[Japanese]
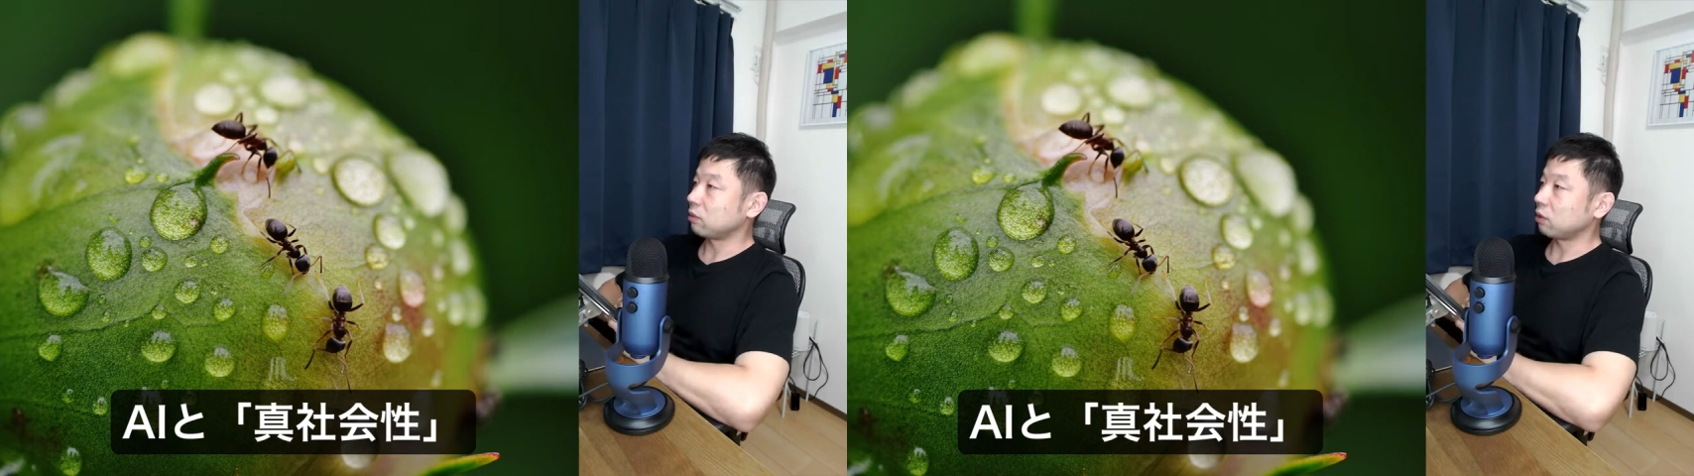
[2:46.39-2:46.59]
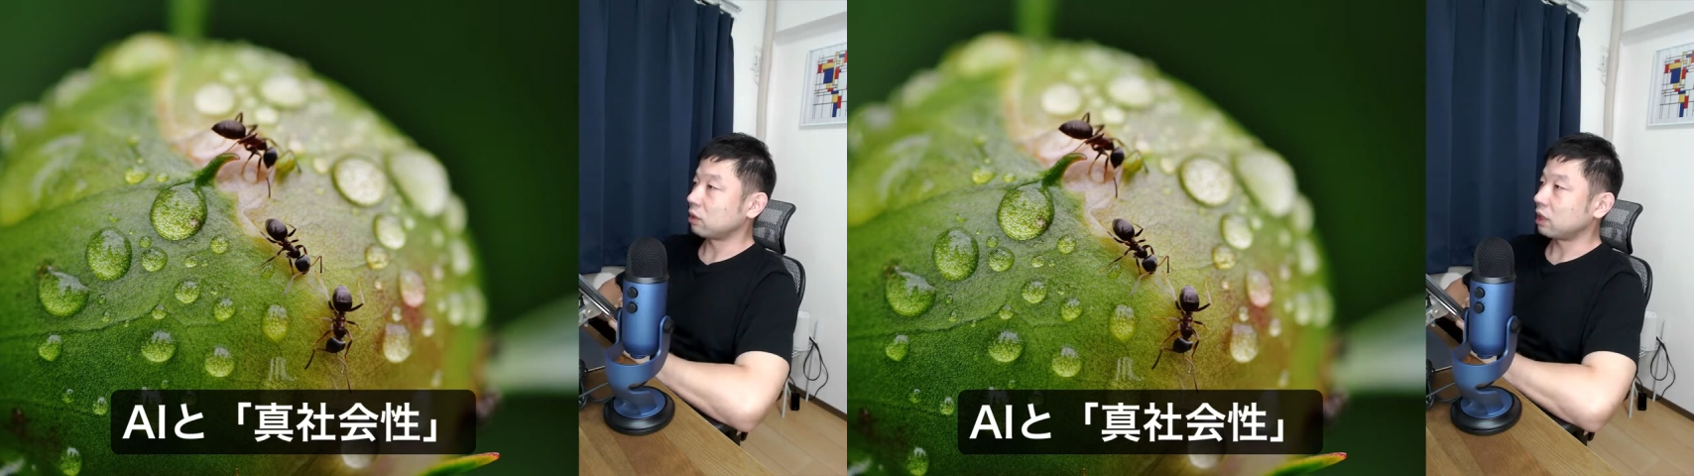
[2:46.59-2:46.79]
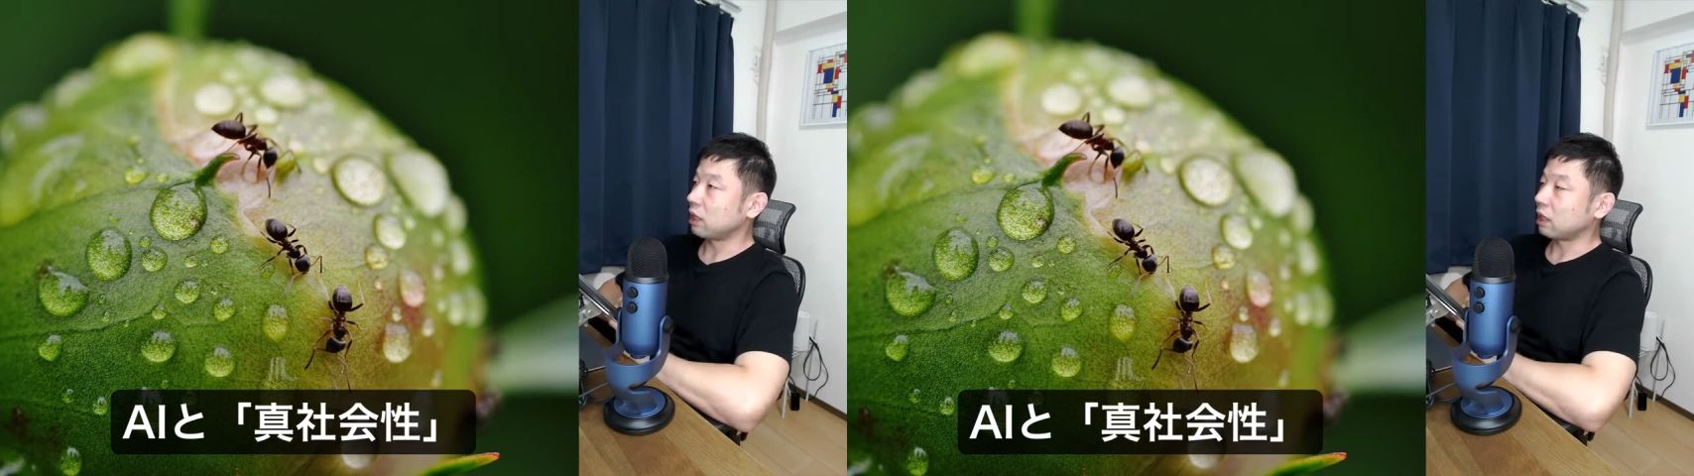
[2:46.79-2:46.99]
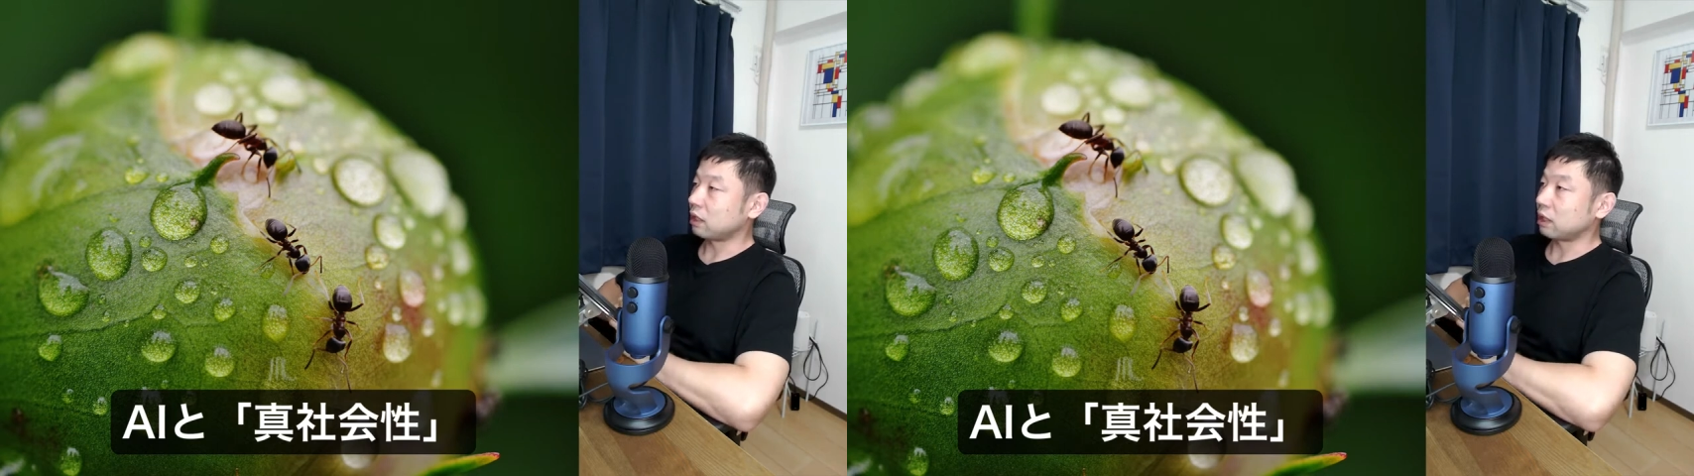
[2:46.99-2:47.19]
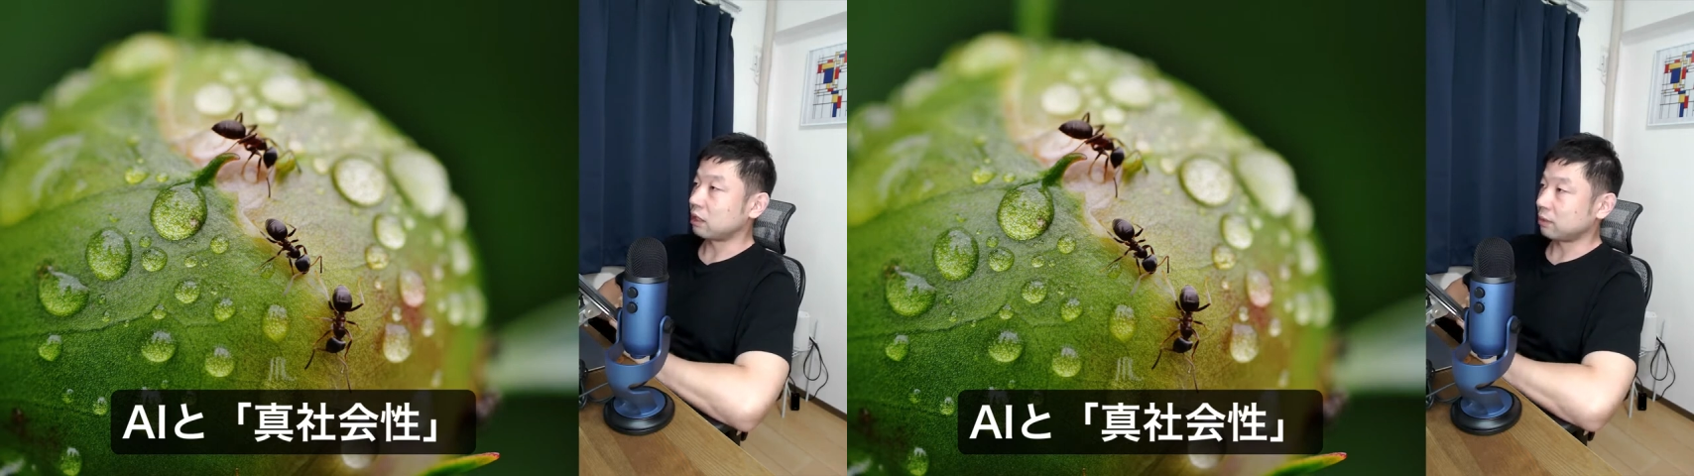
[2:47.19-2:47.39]
を持った
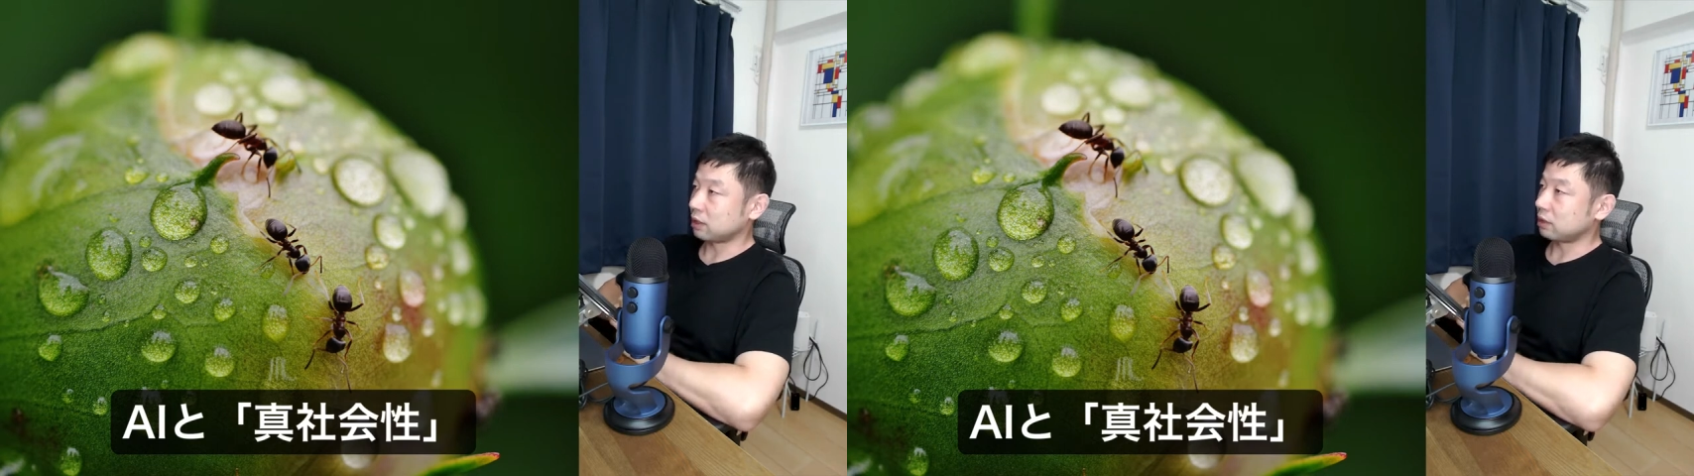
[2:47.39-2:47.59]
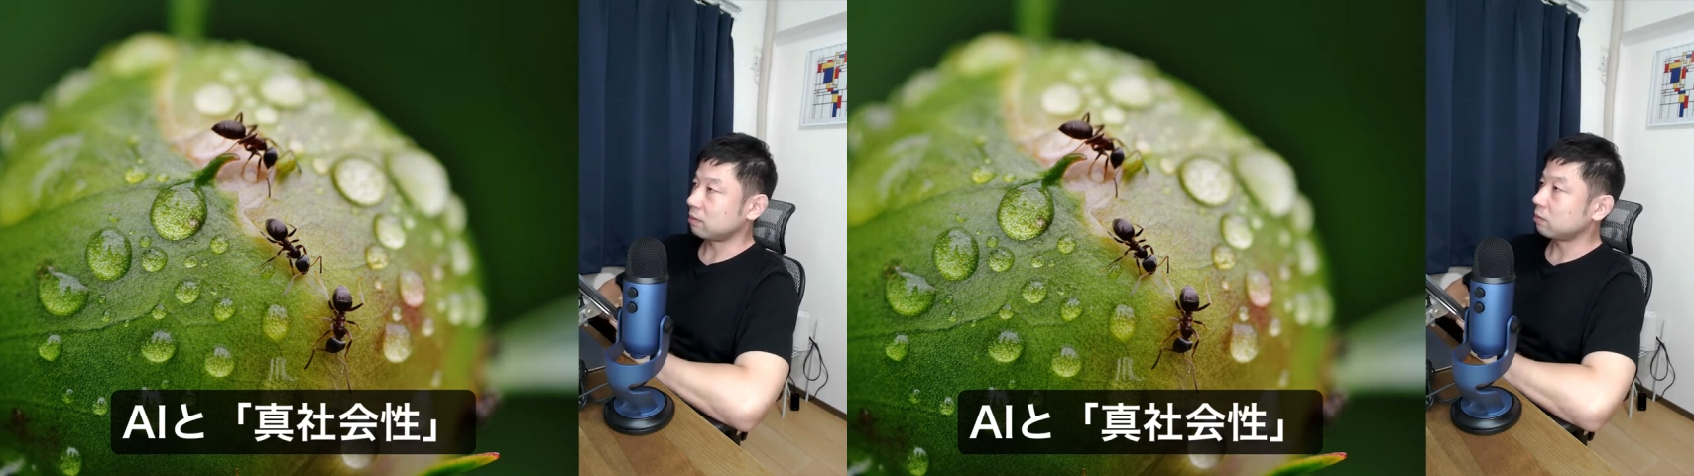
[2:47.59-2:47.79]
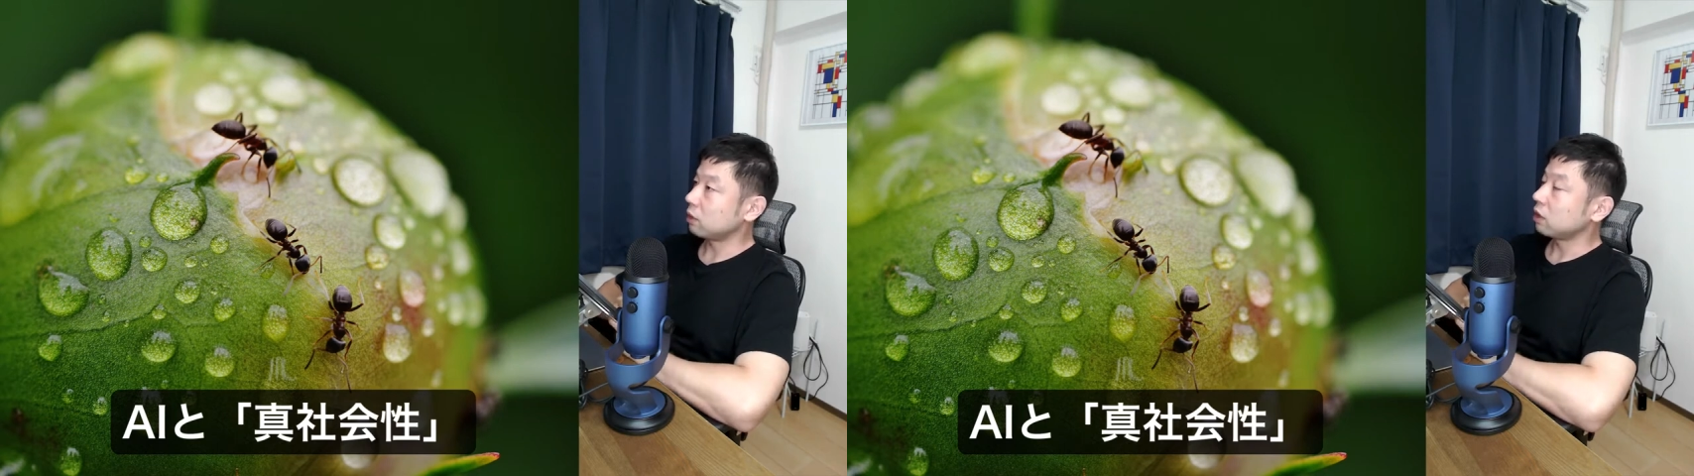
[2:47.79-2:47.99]
アリがあります。